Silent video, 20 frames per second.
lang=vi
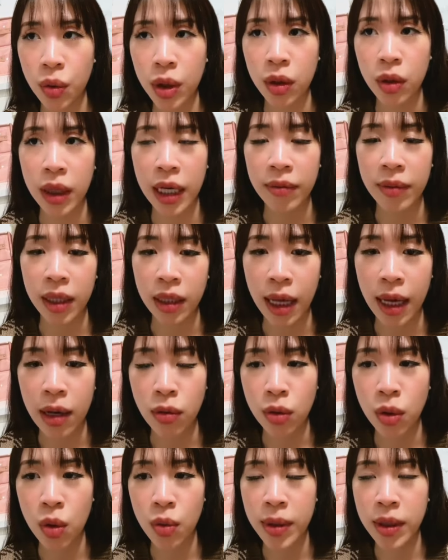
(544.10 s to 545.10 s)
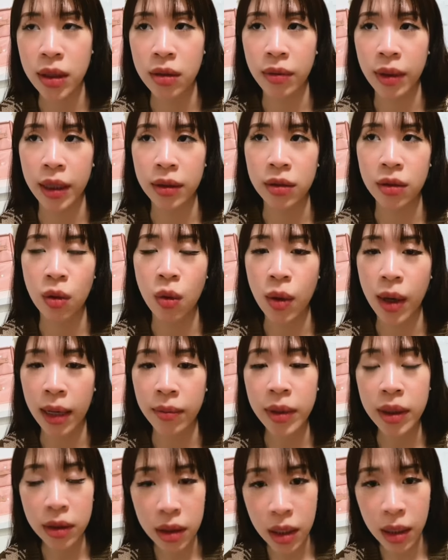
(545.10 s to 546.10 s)
con em nhà tao thôi bây giờ phải cố
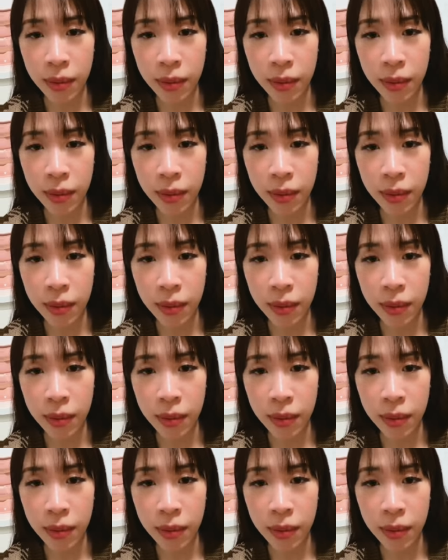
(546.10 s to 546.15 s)
gắng bước tiếp